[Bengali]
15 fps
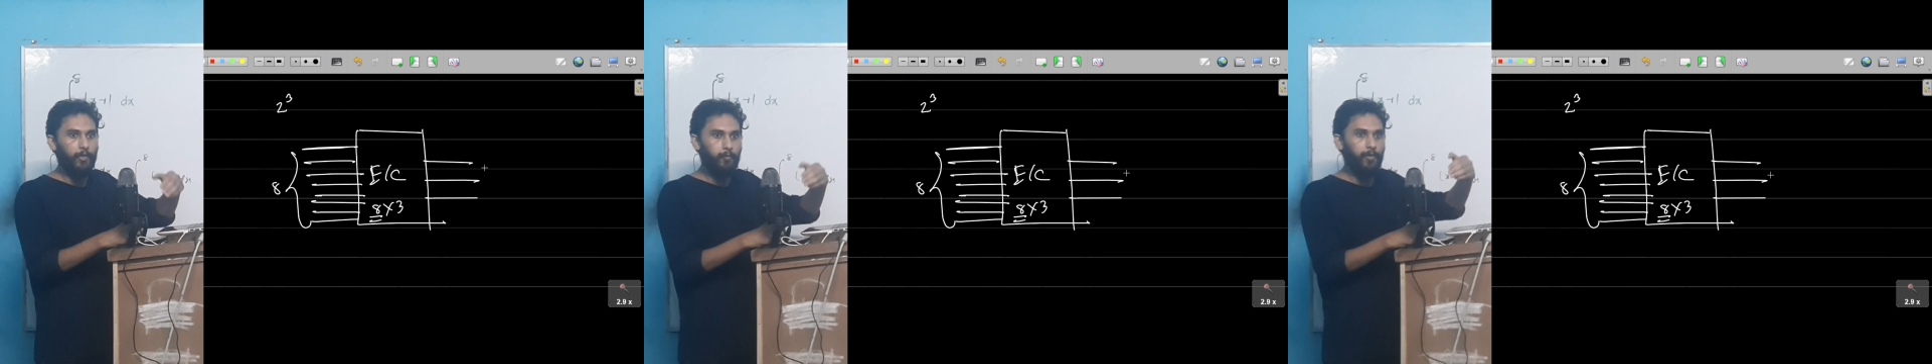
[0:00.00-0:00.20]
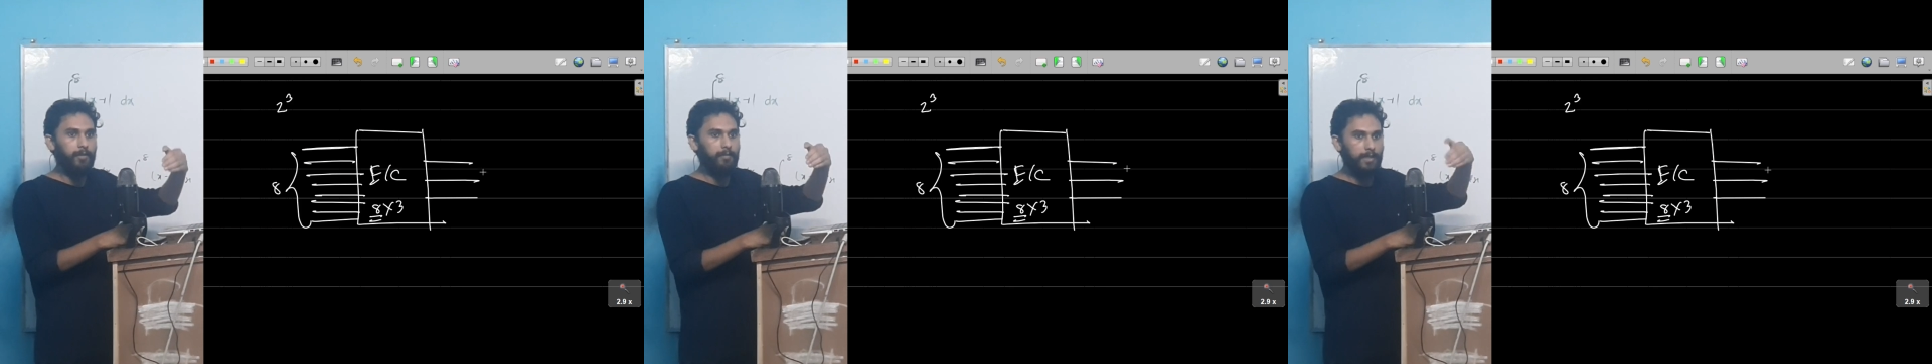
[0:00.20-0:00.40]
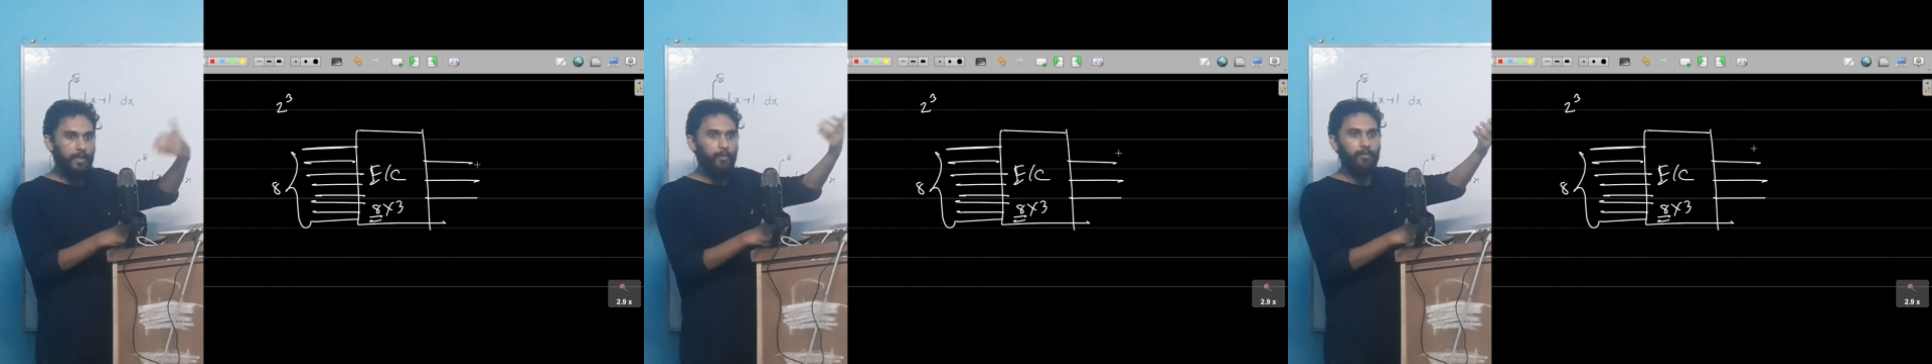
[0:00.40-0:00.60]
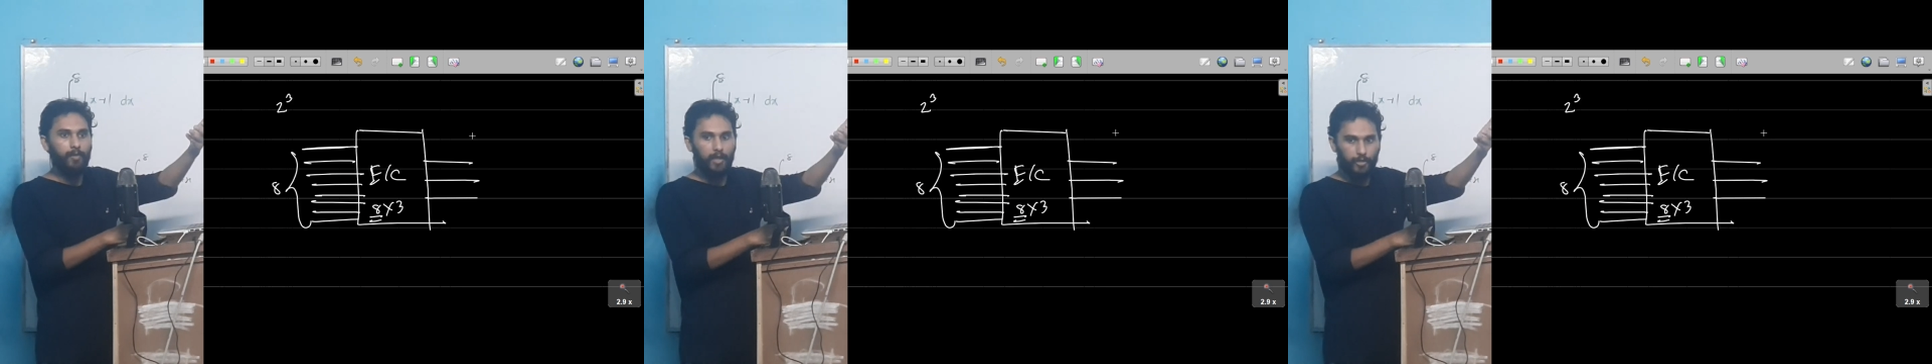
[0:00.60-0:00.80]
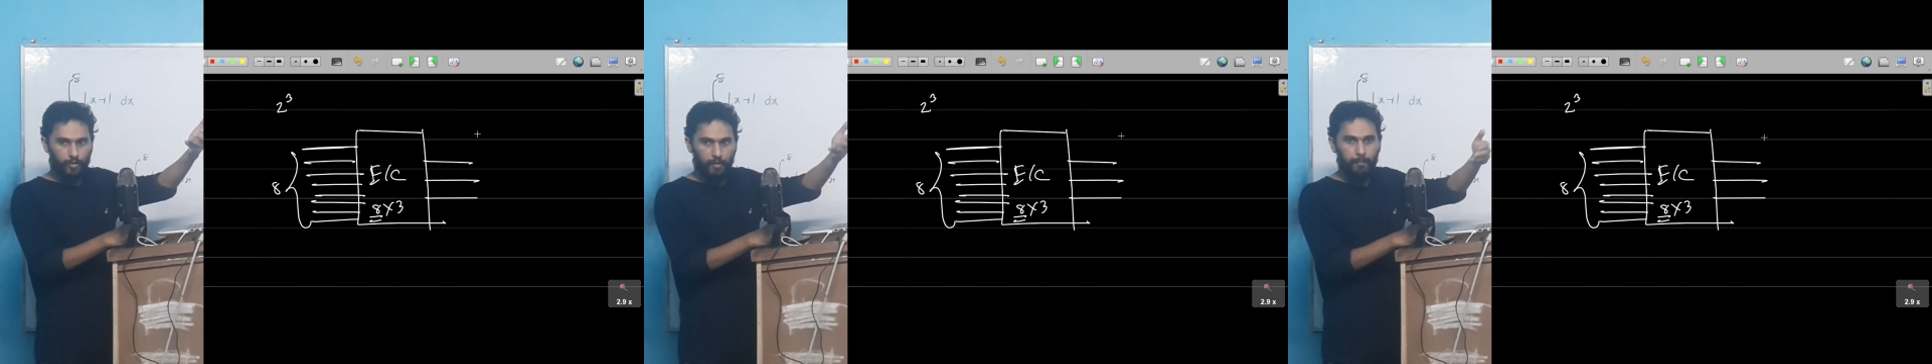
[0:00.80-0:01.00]
আউটপুট ডিকোড
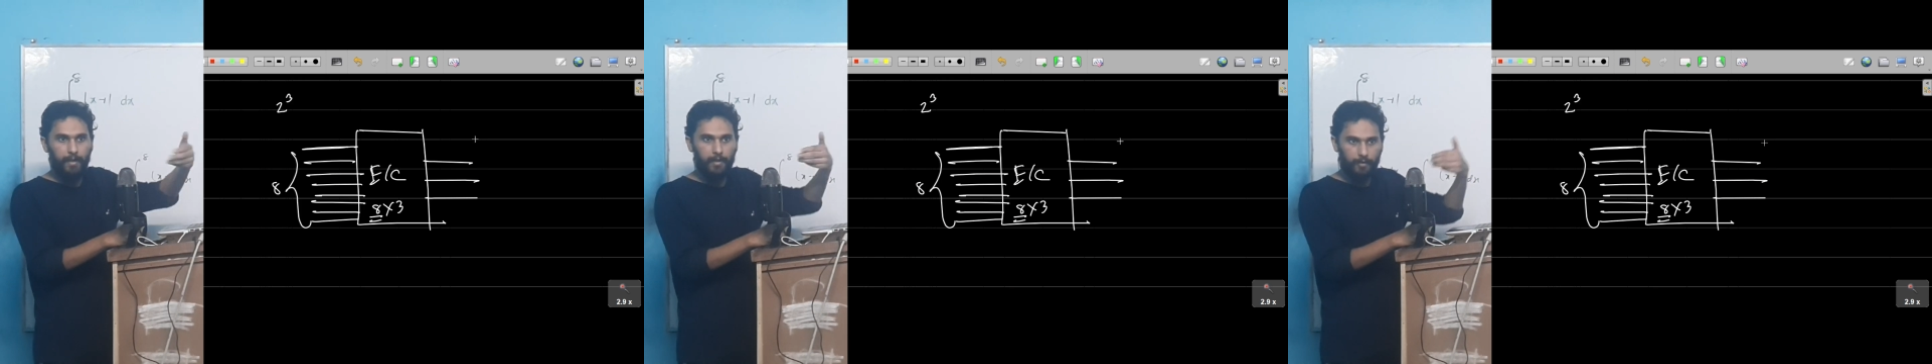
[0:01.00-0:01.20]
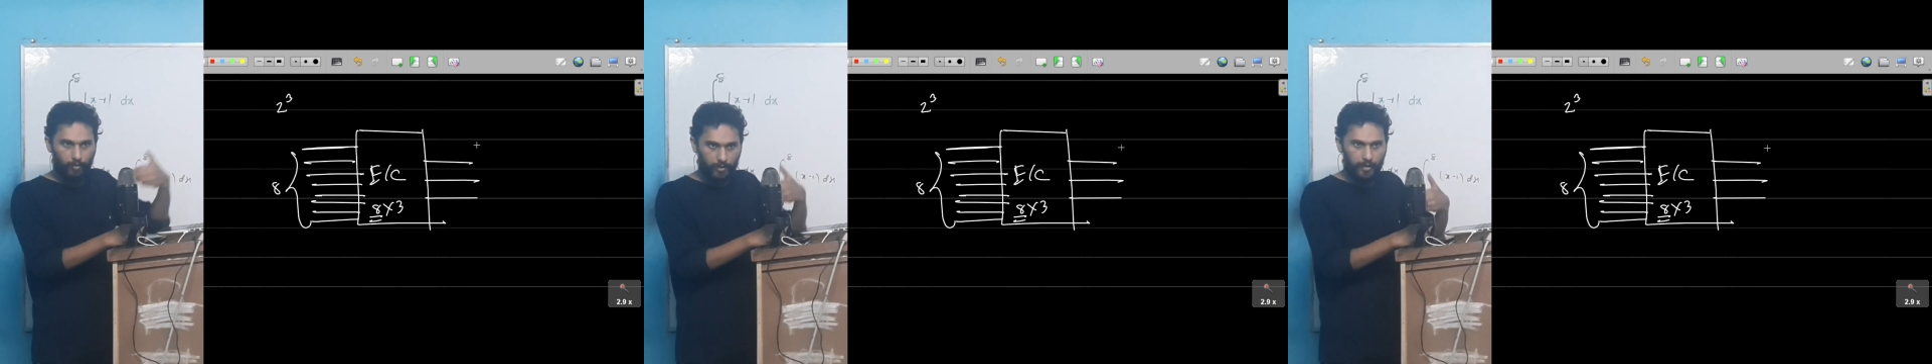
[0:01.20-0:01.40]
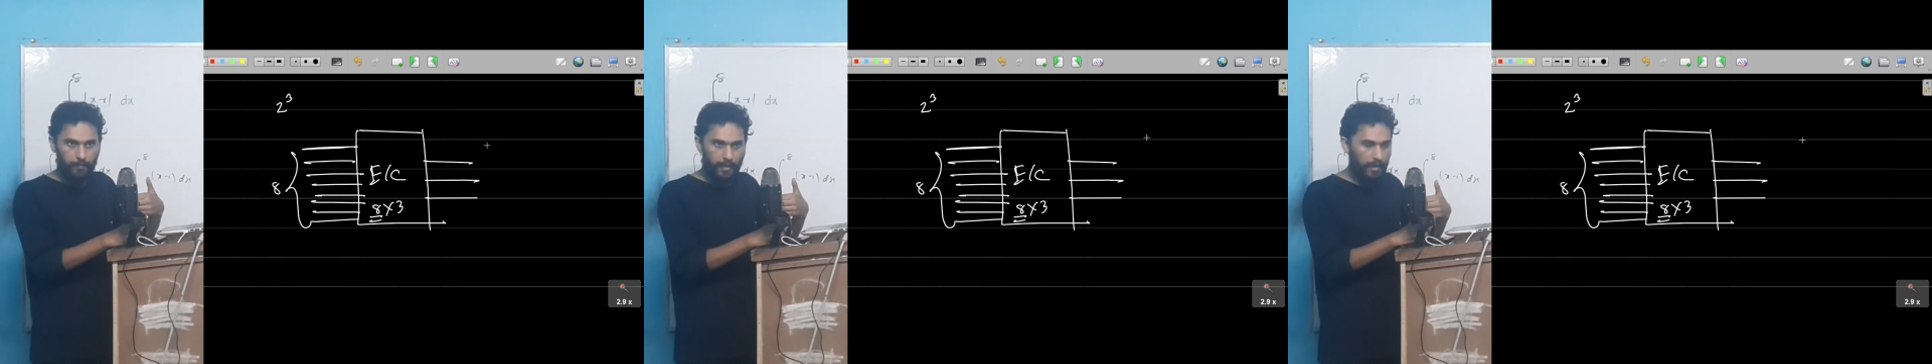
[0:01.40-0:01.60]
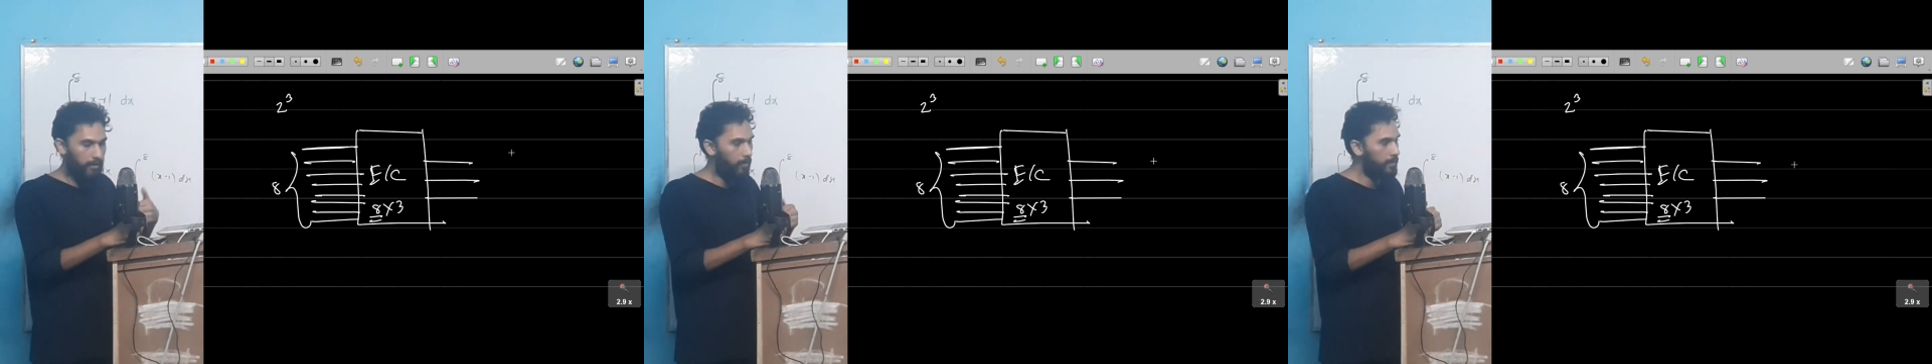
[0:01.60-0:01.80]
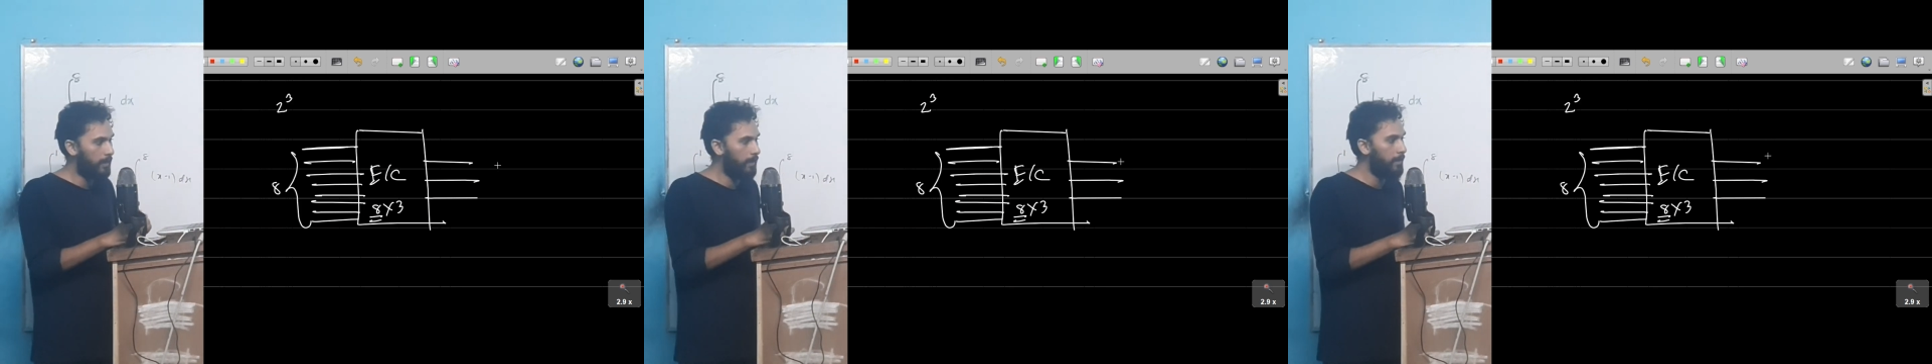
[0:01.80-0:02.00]
করার সময় বের করতে
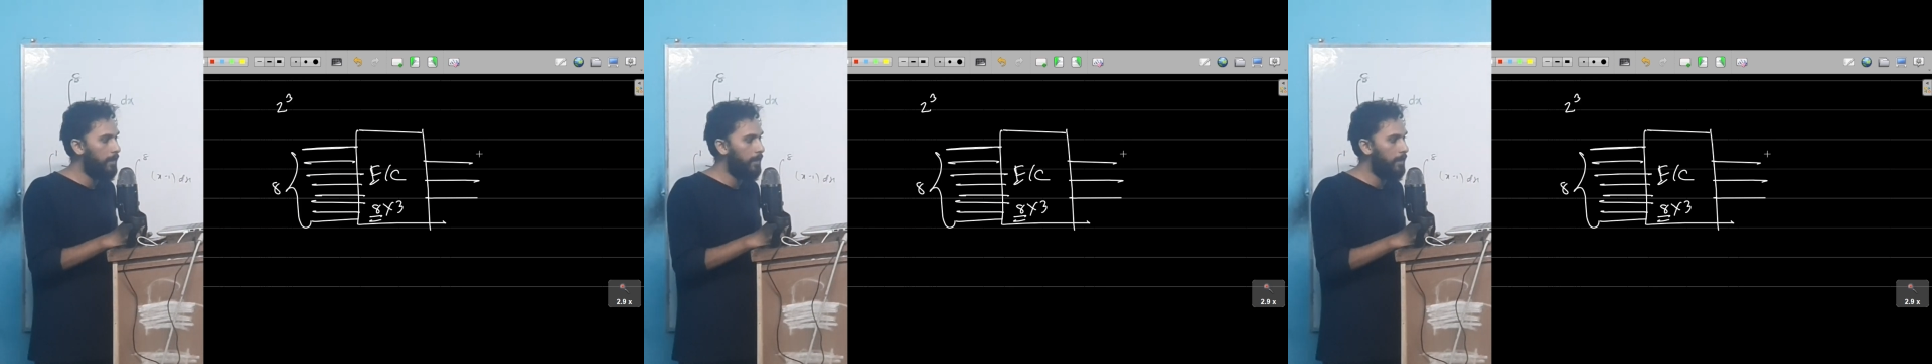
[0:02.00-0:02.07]
পারার কথা